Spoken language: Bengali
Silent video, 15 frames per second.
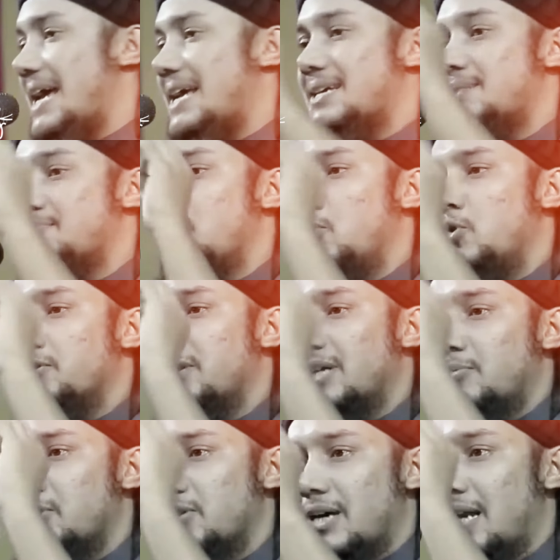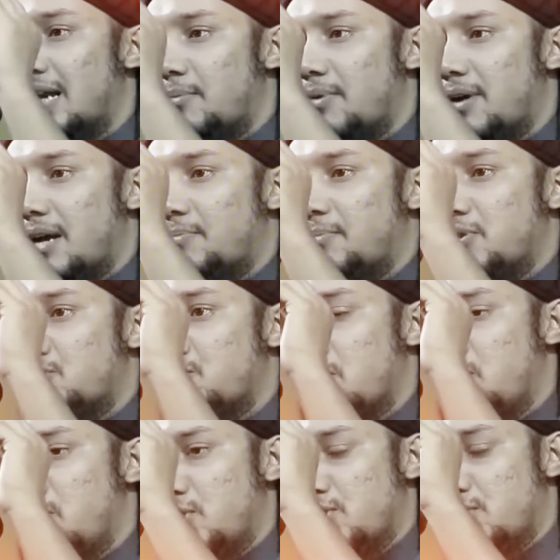এক মুহূর্তের মধ্যে আল্লাহ পাক আপনার
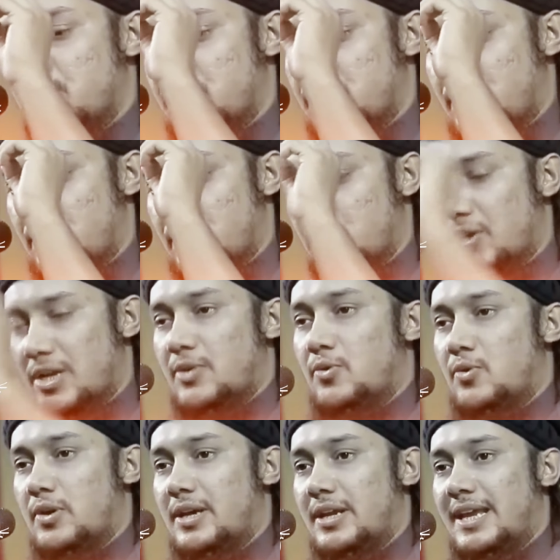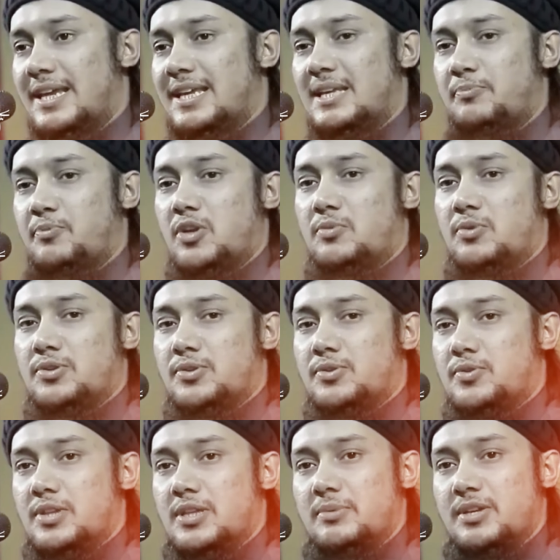সমস্ত গুণাগুলোকে নেকিতে পরিবর্তন
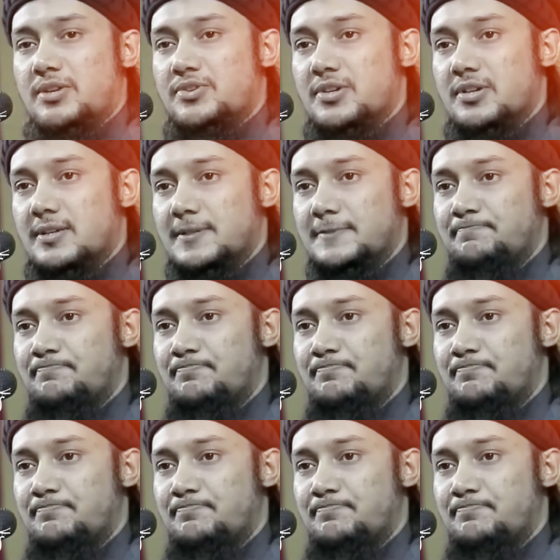করে দিবেন ইনশাল